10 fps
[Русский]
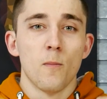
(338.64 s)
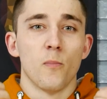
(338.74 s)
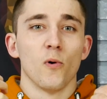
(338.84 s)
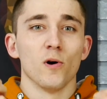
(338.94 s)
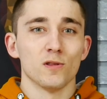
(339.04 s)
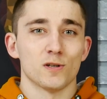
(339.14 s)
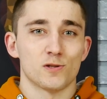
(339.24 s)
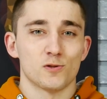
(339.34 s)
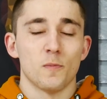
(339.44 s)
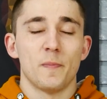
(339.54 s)

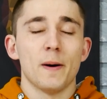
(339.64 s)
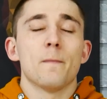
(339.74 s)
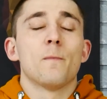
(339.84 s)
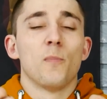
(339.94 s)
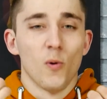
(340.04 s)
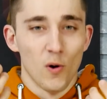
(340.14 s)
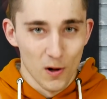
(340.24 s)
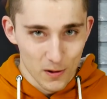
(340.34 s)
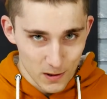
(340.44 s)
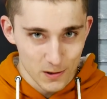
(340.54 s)
полностью, прям
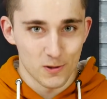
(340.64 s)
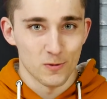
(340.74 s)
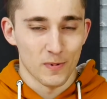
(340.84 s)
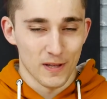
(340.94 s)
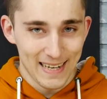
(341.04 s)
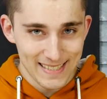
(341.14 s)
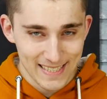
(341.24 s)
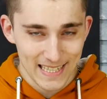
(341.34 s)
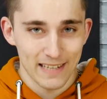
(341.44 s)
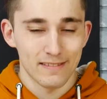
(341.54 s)
полностью
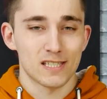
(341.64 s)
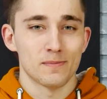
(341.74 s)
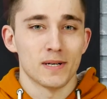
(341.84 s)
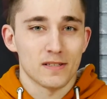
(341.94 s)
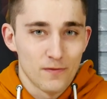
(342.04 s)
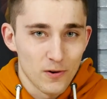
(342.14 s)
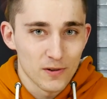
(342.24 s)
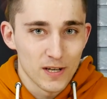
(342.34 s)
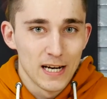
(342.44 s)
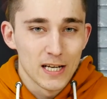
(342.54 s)
пластиковый
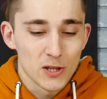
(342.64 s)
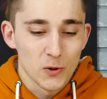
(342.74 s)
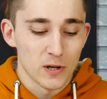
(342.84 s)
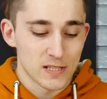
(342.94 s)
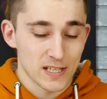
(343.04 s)
смартфон. То есть